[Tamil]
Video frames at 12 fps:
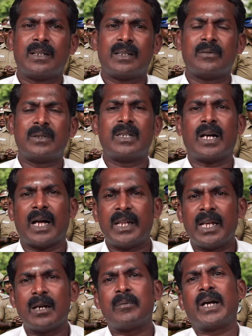இது வந்து
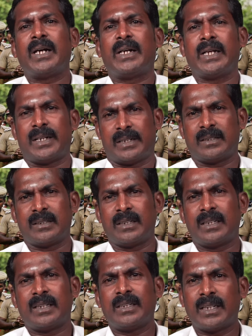அதிகமாகிட்டே இருக்குது
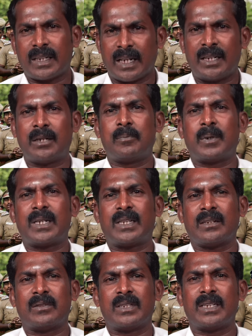இதை
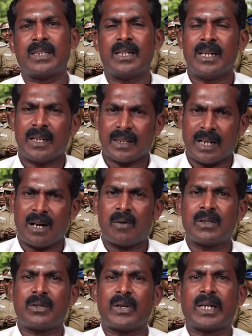கட்டுப்படுத்த வந்து
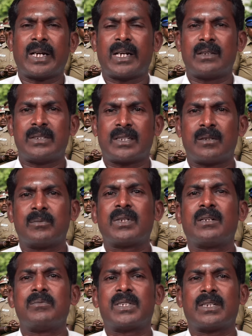காவல்துறை கையில் வச்சுருக்க
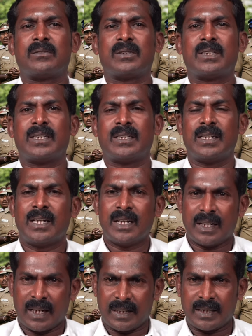முதலமைச்சர் வந்து
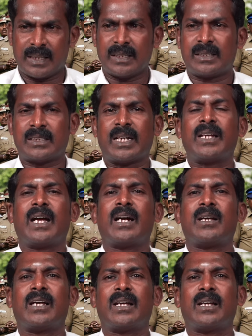அதுக்கு சரியான